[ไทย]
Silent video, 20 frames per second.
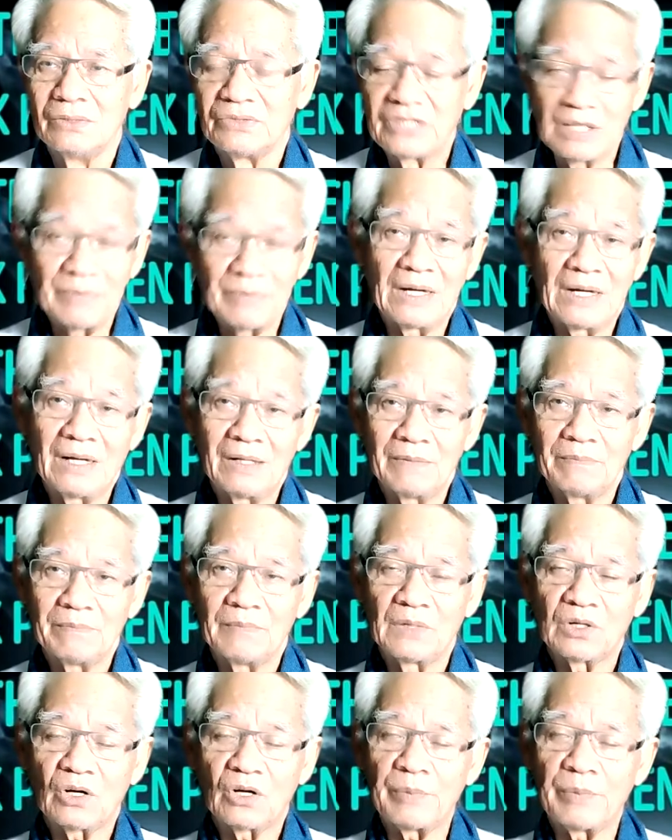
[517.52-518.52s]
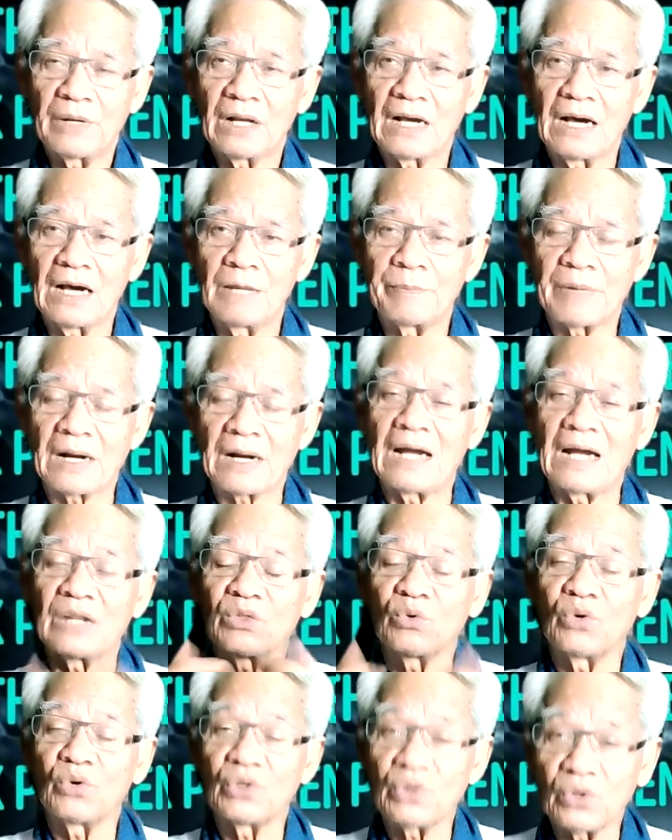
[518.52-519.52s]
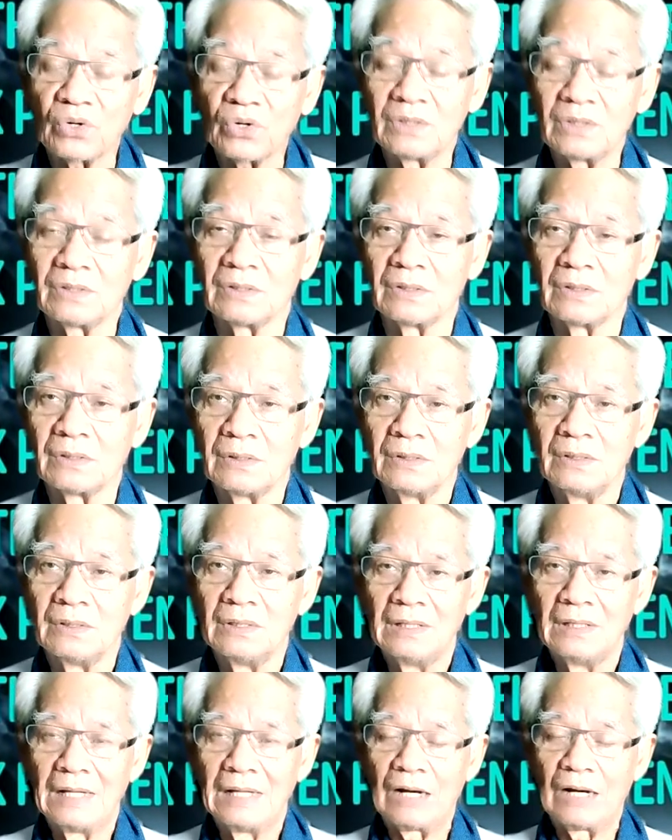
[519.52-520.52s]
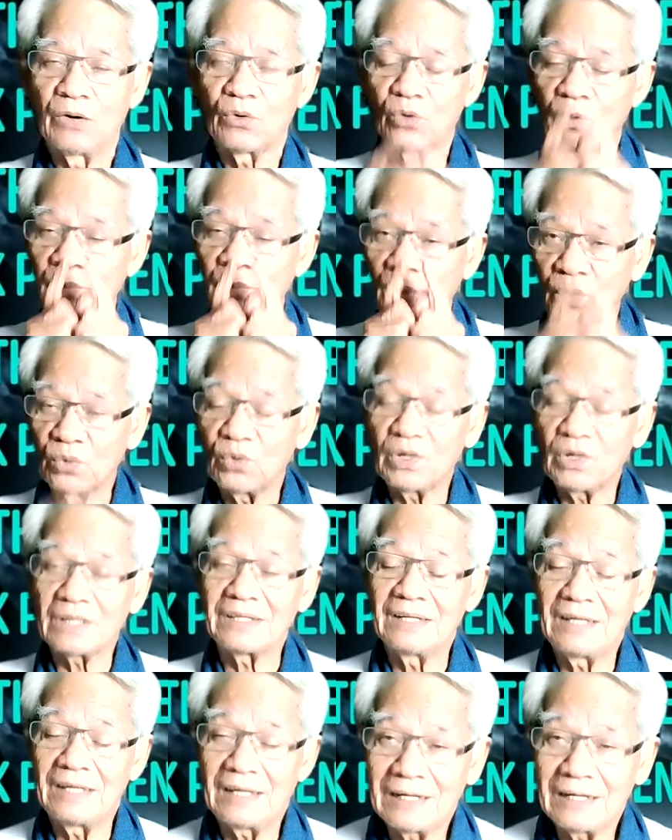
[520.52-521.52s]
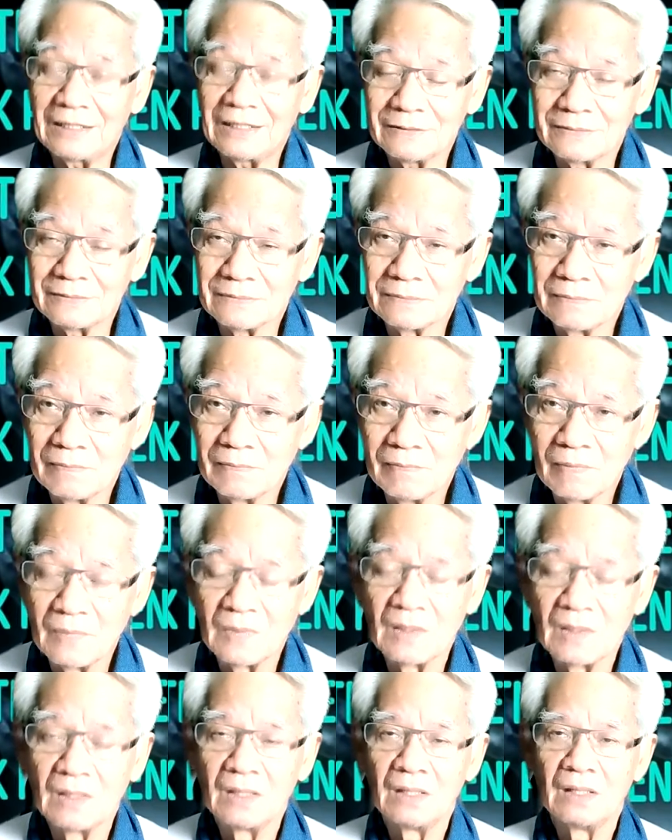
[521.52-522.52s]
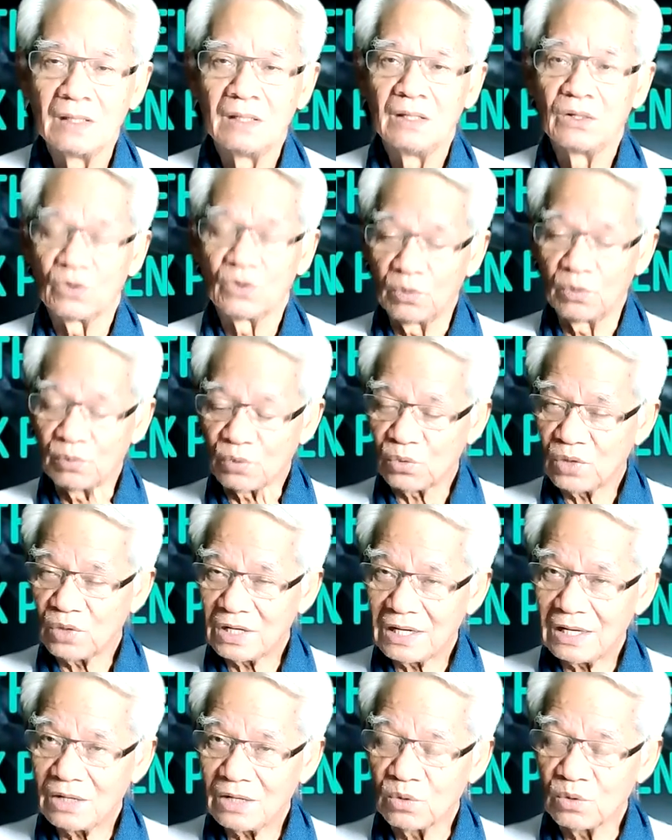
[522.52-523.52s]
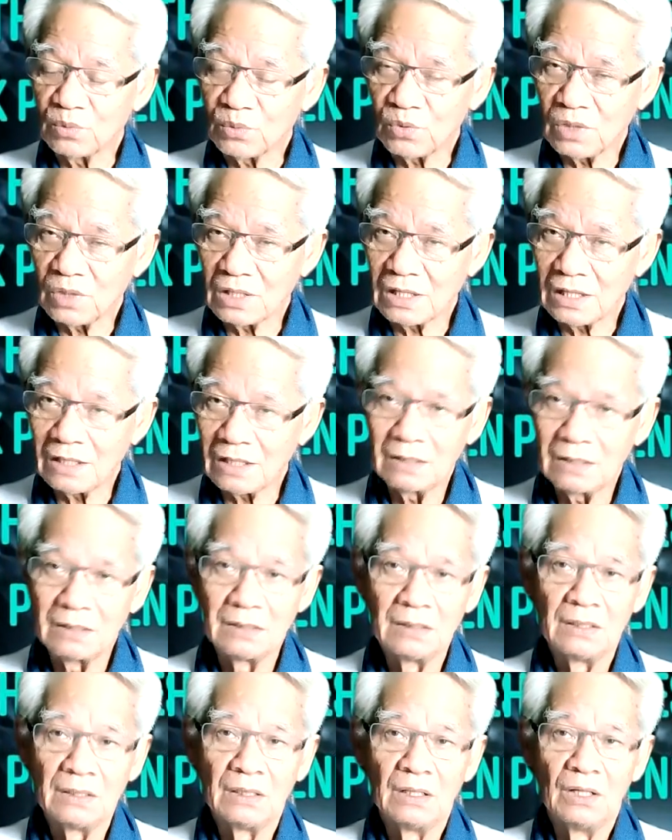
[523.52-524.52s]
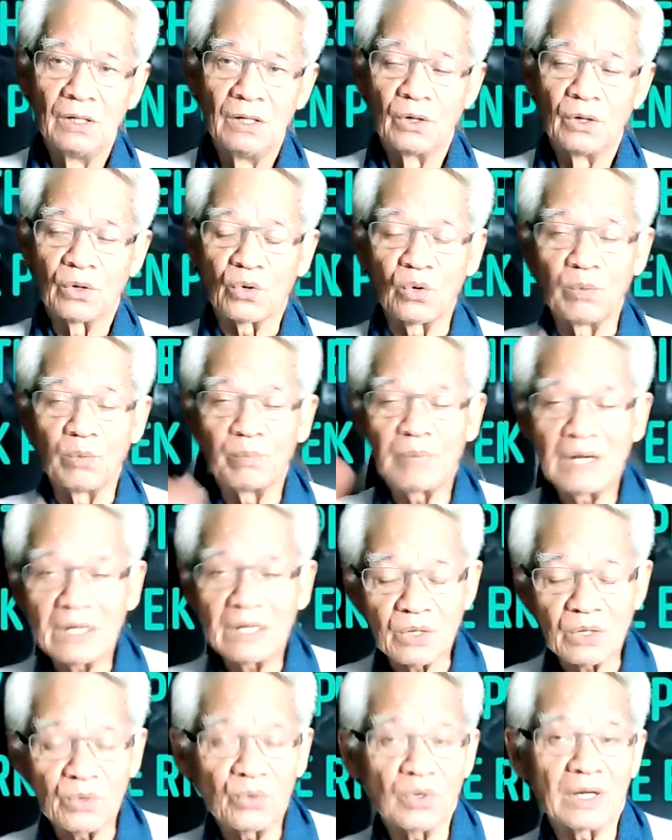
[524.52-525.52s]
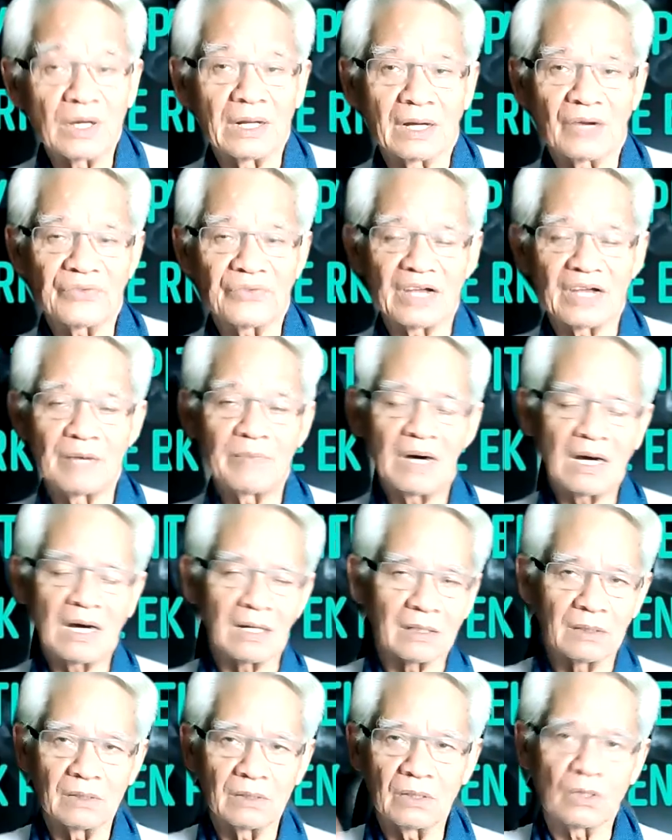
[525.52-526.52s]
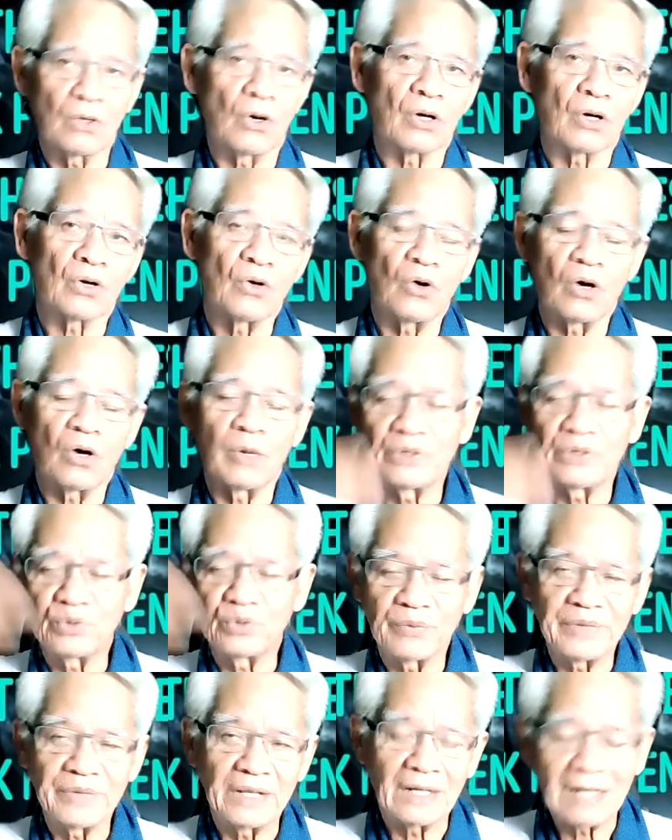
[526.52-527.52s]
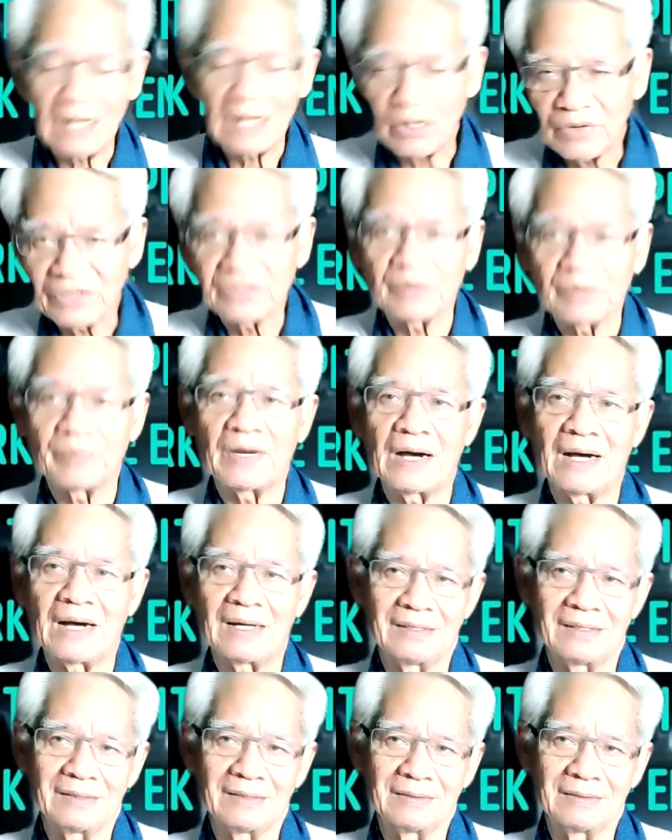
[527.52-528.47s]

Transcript: ใช่ไหมฮะมันก็เป็นการประกาศตัวตนเอากลุ่มกลัวทีนี้ฮะกลุ่มกลัวนะกลุ่มกลัวนะกลุ่มไม่กลัวเนี่ยก็สามารถกอดคอไปชวนกินข้าวได้สบาย